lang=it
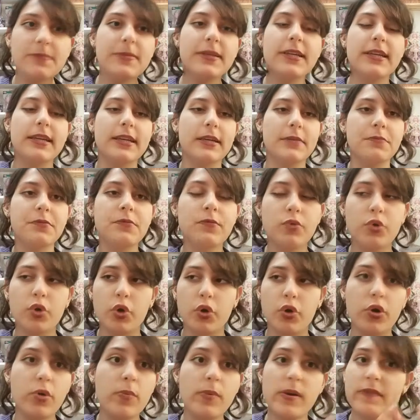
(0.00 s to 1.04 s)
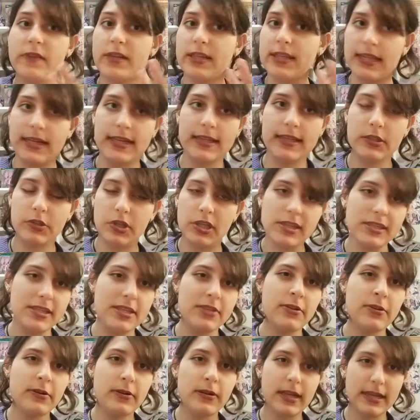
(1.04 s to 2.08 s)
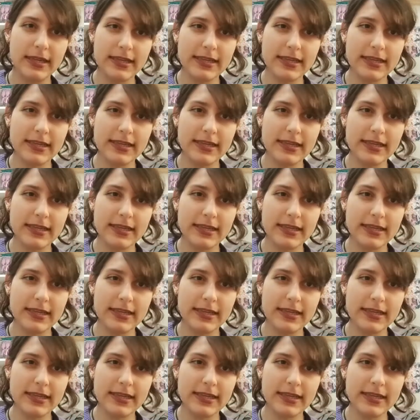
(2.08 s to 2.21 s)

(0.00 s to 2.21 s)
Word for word: perché appunto come avrete letto dal titolo la